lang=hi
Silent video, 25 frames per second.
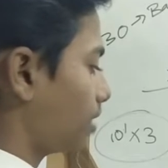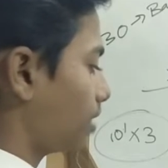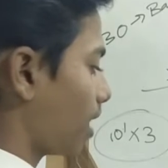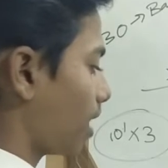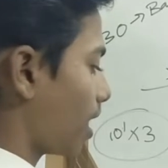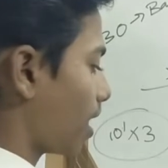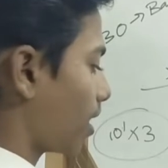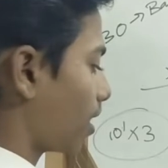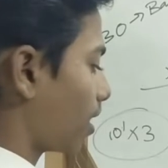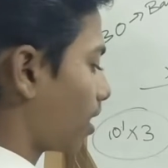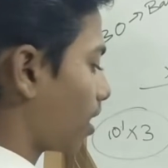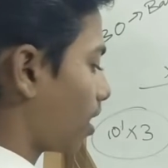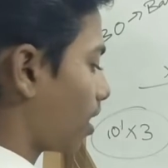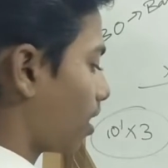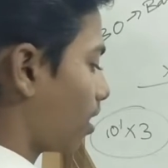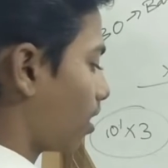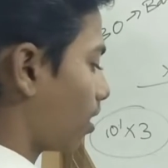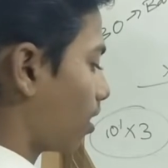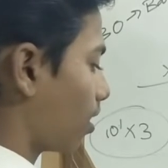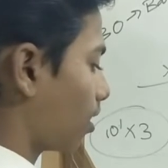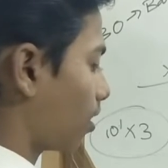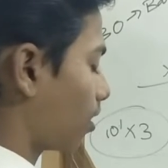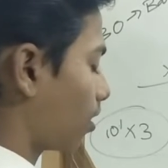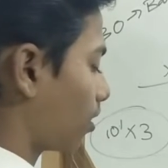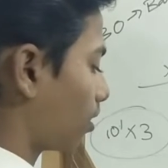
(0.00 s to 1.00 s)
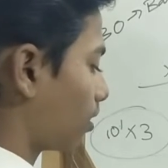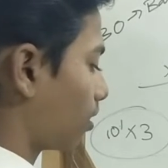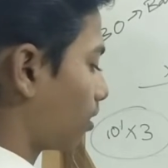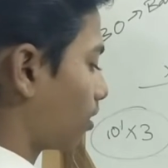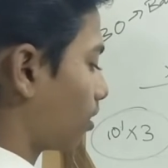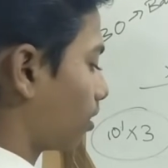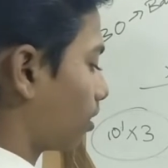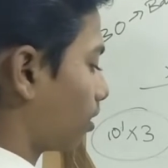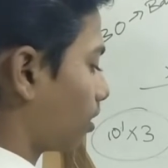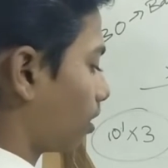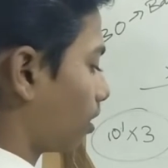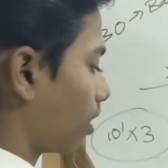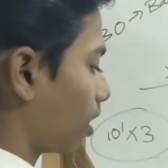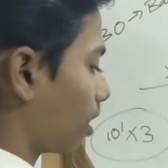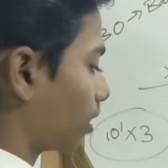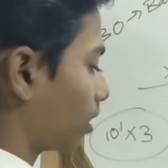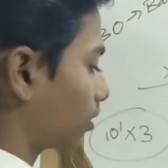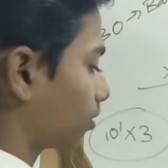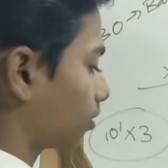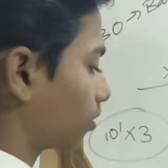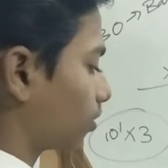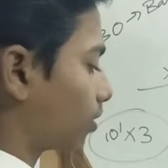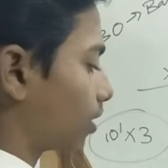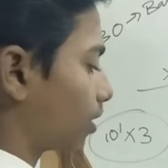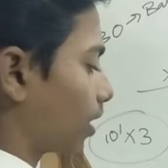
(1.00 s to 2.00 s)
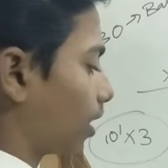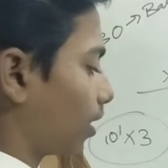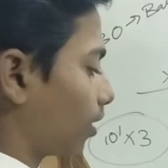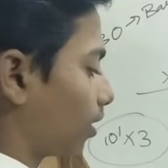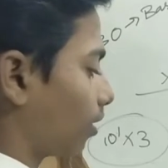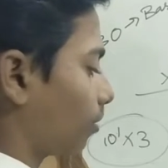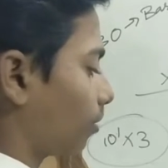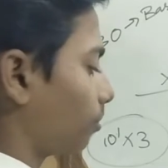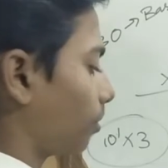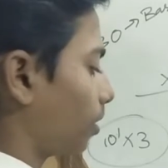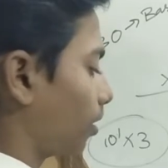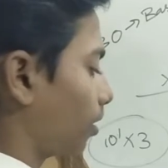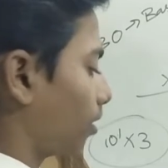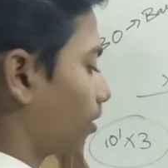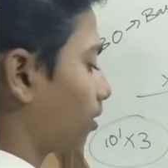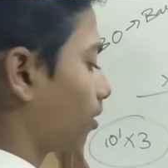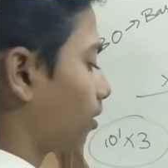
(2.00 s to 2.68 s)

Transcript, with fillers: जाएगा आठ सौ छियानवे